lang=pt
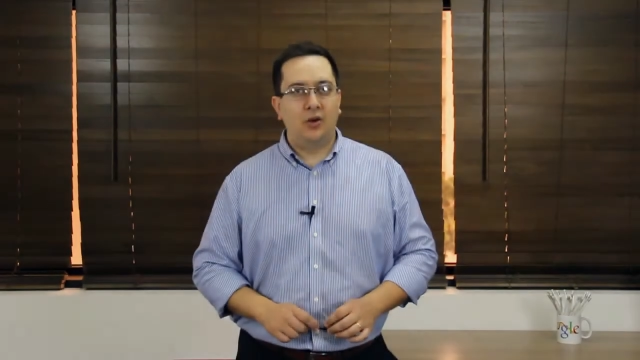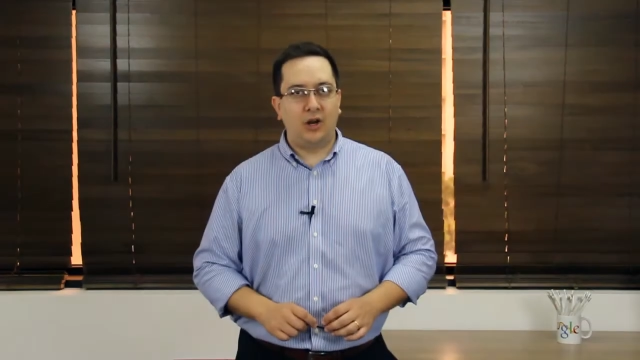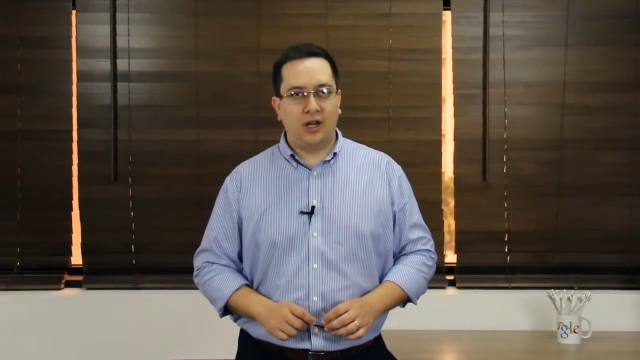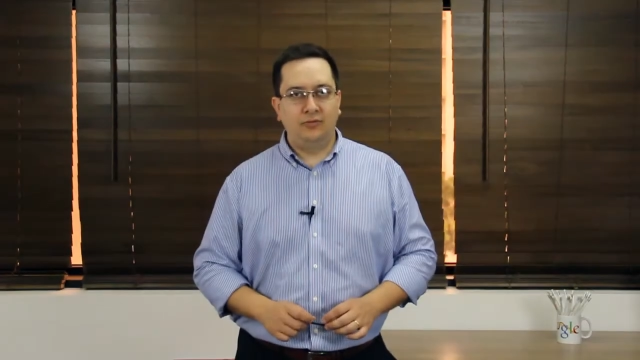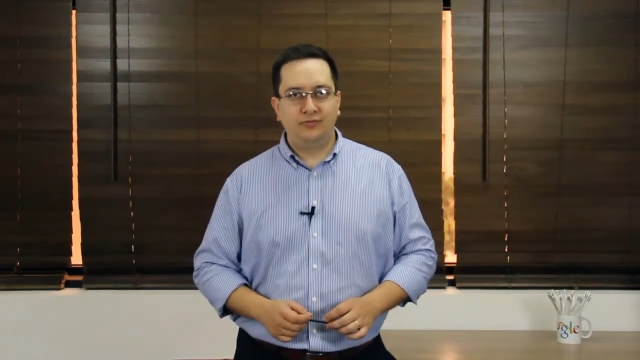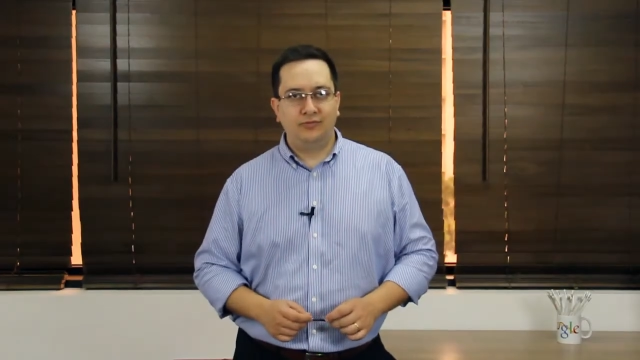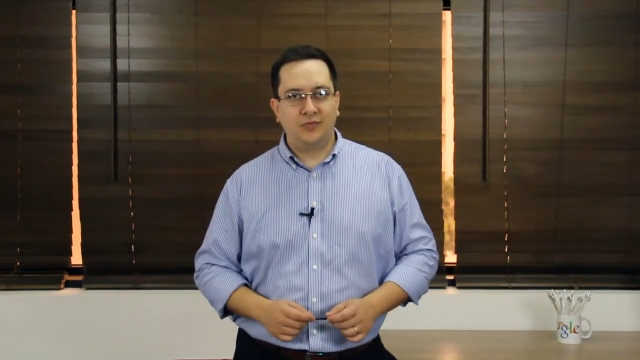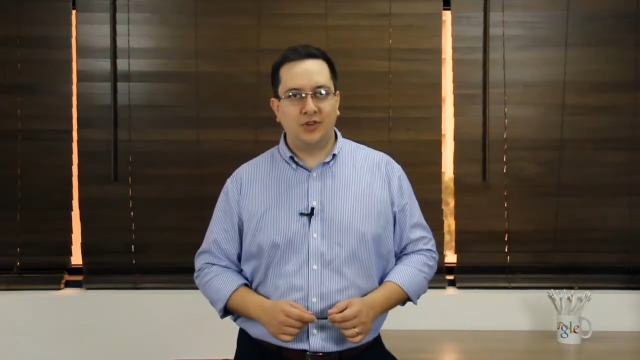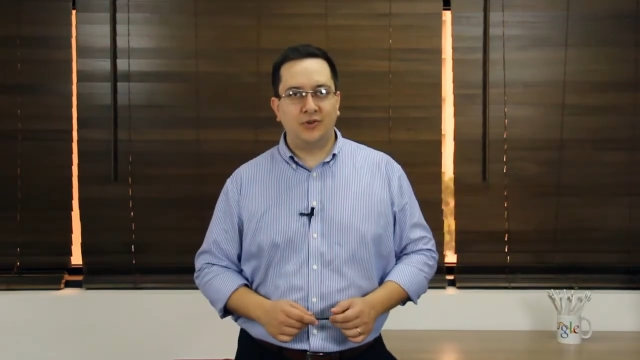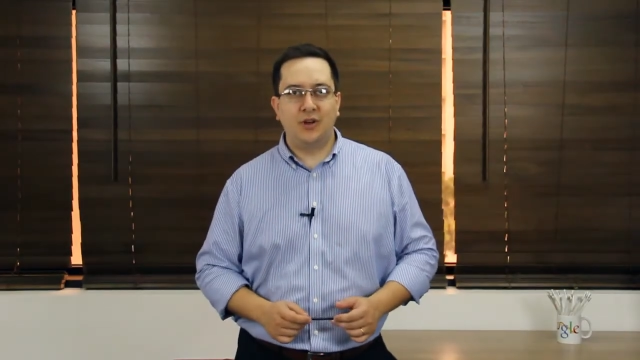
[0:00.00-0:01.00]
Olá,
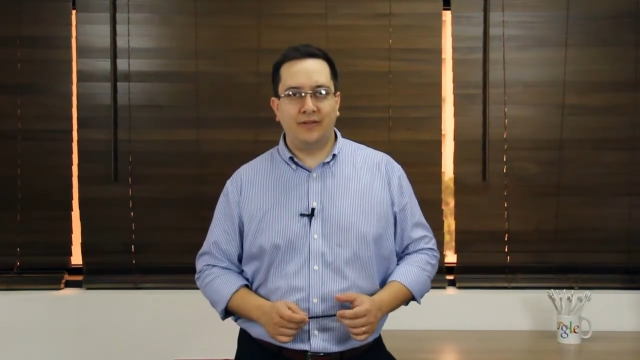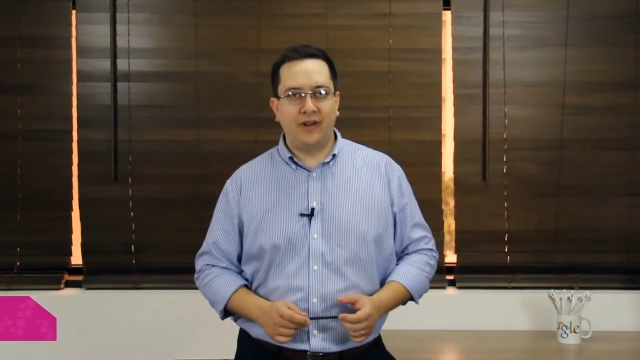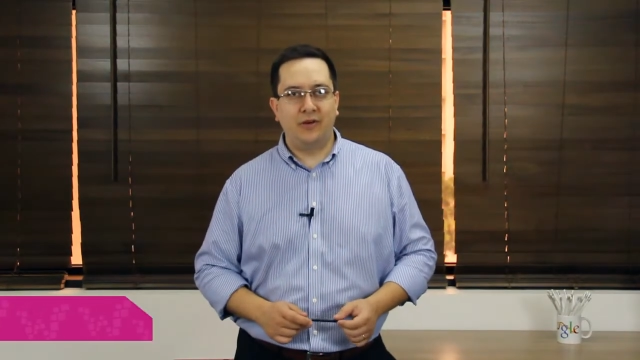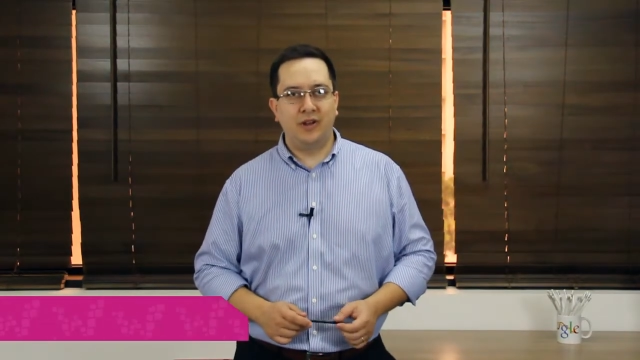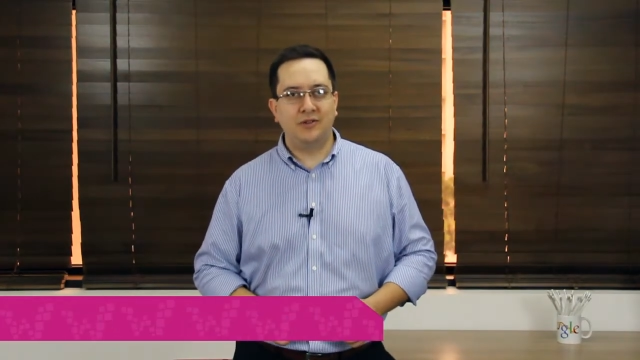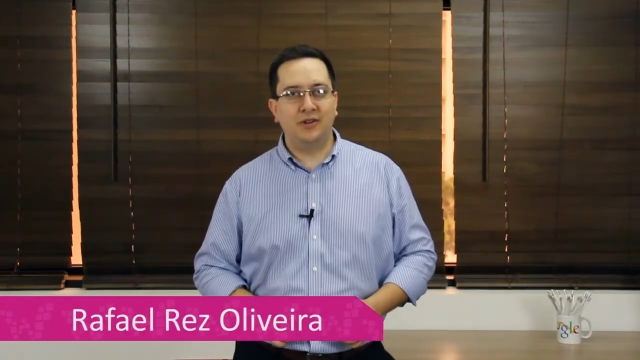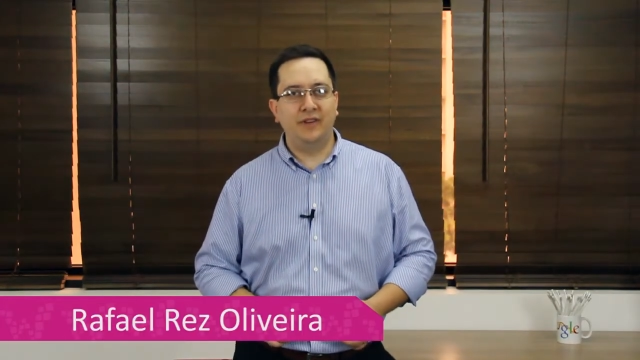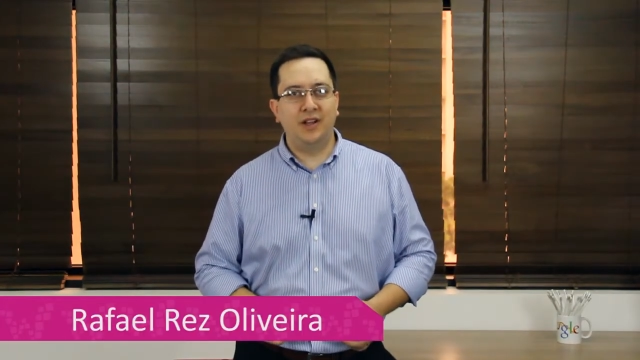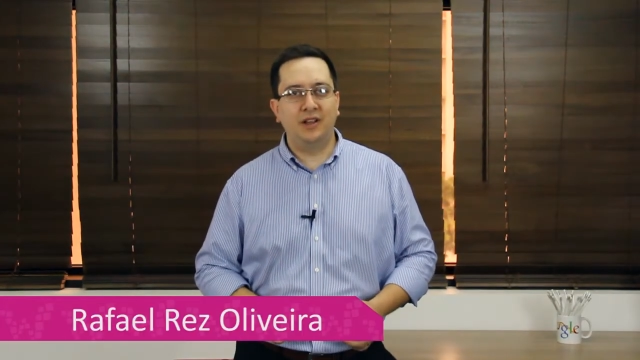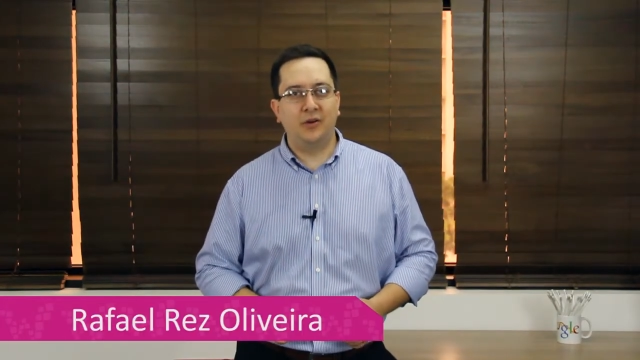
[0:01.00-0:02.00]
eu sou Rafael Reis
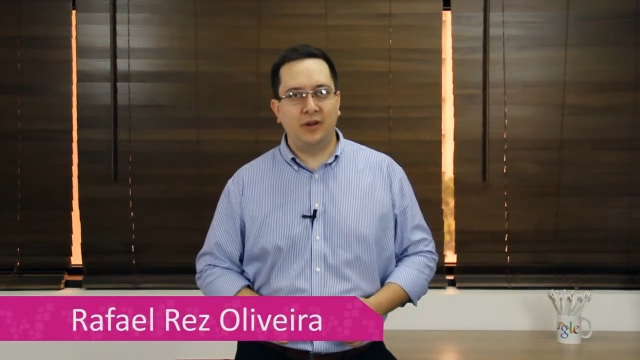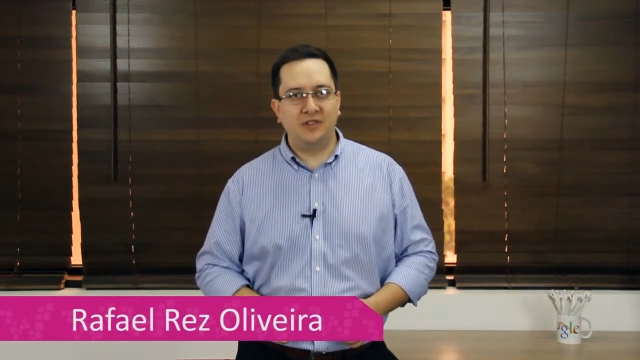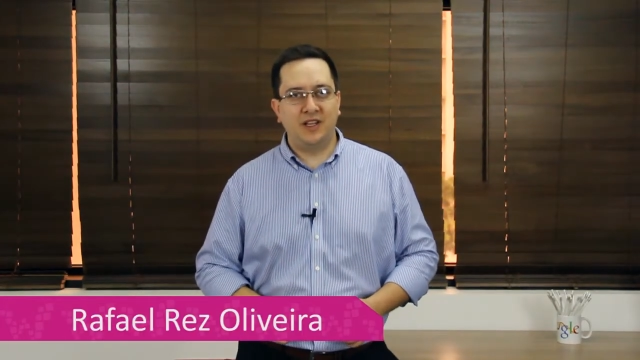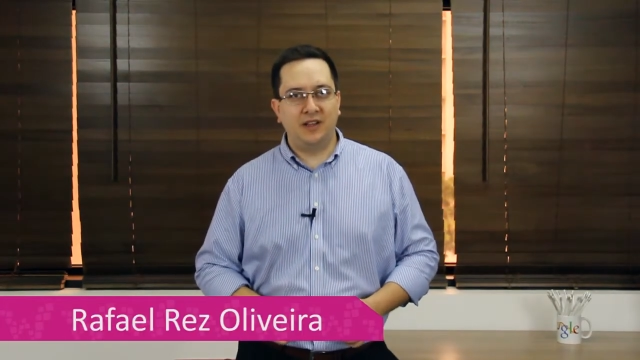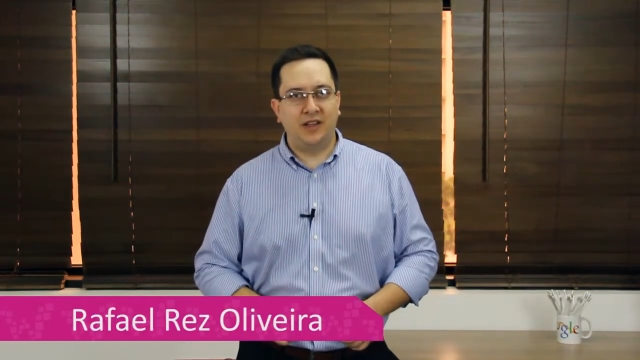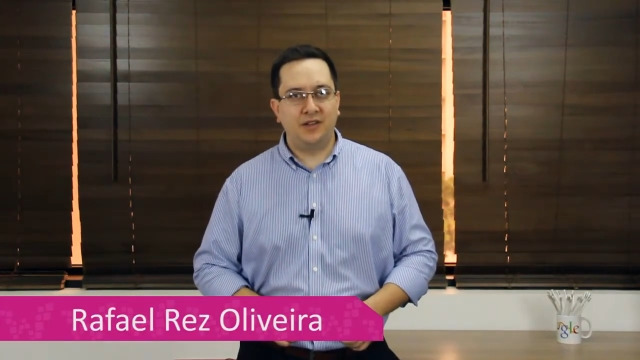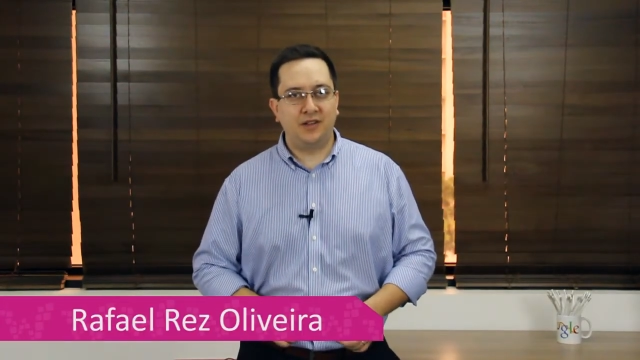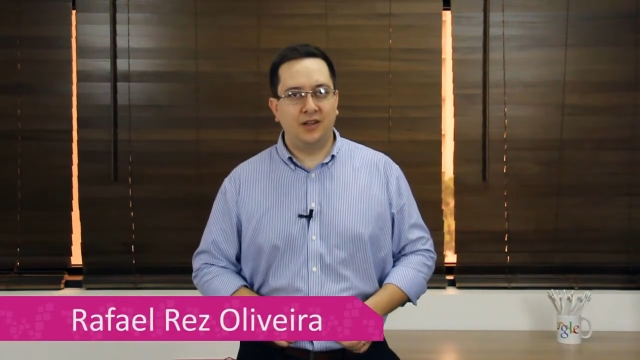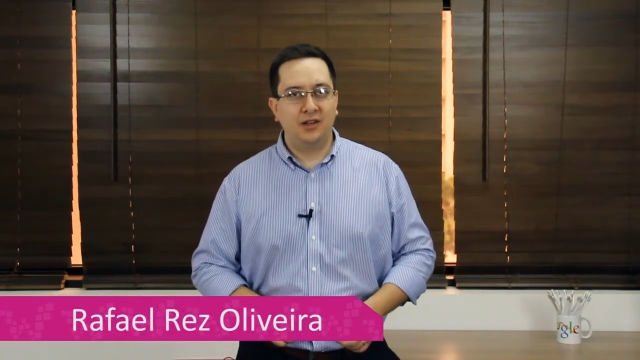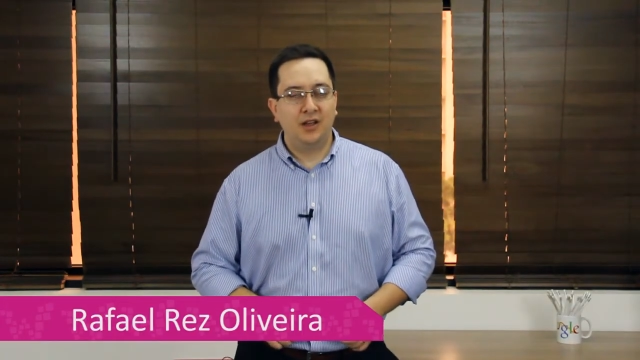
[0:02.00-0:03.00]
Oliveira da Web
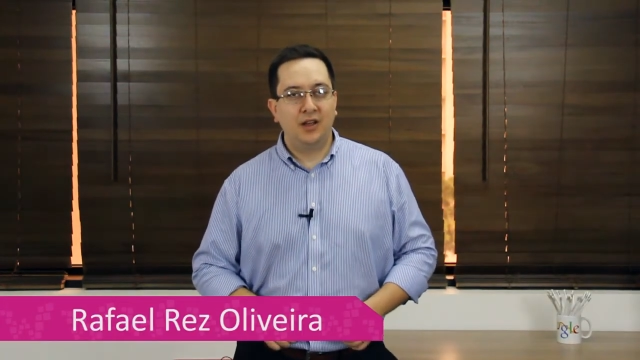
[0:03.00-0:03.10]
Estratégica.